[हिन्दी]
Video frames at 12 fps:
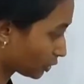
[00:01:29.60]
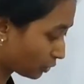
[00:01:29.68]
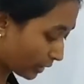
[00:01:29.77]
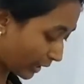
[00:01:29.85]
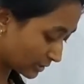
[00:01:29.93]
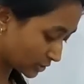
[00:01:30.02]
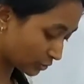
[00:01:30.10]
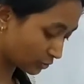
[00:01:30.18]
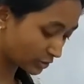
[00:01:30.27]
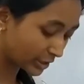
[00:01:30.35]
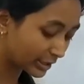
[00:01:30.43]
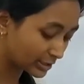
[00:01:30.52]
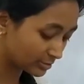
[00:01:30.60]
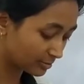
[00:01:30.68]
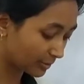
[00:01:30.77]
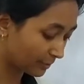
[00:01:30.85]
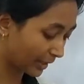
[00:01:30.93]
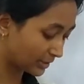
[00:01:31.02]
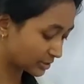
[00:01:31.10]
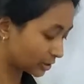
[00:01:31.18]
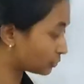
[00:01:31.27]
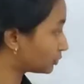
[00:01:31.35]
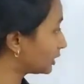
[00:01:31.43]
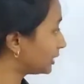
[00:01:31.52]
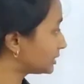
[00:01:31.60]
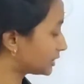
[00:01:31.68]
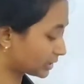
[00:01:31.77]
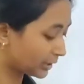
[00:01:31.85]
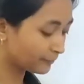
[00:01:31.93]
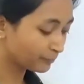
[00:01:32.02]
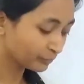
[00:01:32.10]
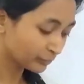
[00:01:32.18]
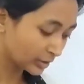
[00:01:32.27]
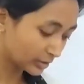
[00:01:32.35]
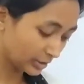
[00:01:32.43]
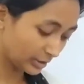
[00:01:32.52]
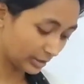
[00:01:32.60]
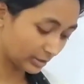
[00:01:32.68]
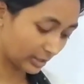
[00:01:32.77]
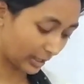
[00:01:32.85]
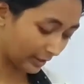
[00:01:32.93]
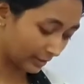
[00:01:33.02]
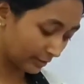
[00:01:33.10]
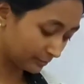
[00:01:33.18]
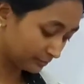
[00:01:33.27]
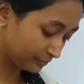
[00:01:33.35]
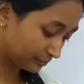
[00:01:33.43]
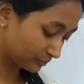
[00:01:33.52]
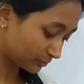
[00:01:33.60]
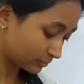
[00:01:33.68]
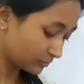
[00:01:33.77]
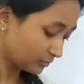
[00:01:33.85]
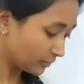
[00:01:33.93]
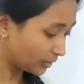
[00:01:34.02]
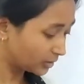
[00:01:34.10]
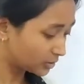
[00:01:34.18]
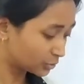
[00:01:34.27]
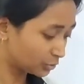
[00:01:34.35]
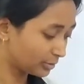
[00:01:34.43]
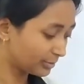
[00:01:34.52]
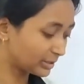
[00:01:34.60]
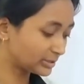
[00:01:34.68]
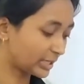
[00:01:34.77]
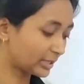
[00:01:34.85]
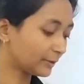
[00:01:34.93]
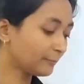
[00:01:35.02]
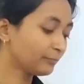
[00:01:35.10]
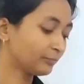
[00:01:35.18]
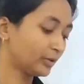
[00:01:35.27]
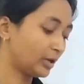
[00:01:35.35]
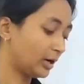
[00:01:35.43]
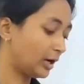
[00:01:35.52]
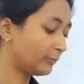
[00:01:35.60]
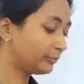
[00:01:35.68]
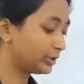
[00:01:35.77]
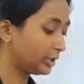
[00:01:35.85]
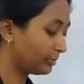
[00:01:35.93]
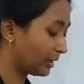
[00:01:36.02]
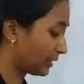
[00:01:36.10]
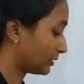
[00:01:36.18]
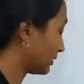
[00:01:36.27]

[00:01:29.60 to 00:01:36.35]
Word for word: वो आंसर हो जाएगा इसमें आप आंसर ढूंढ लीजिएगा कि कितना आएगा टू भी बन जाएगा अब थ्री में आते